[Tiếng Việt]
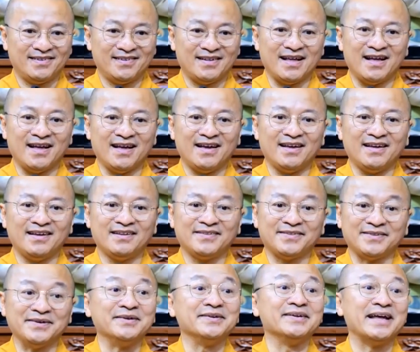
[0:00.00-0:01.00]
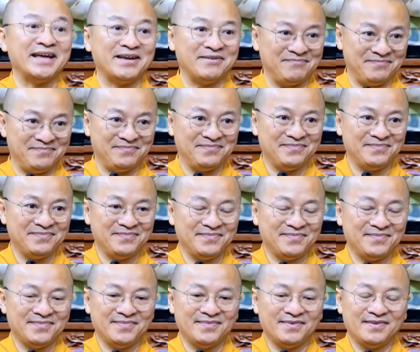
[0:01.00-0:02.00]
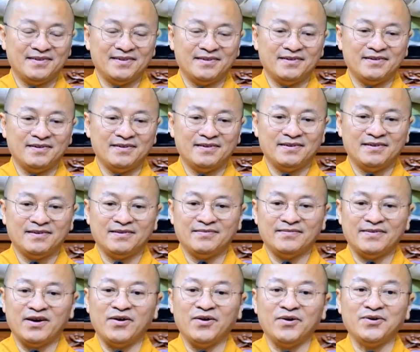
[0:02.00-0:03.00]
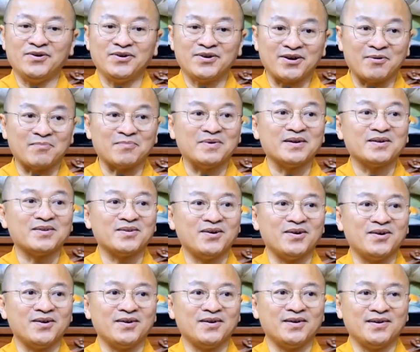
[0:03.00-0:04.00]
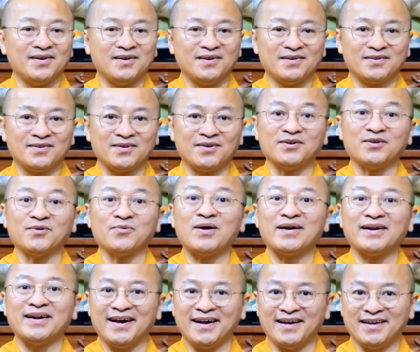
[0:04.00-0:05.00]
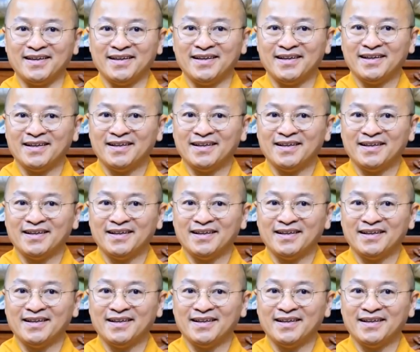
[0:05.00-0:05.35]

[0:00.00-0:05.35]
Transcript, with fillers: để tưởng niệm và hưởng công đức cho cho người qua đời.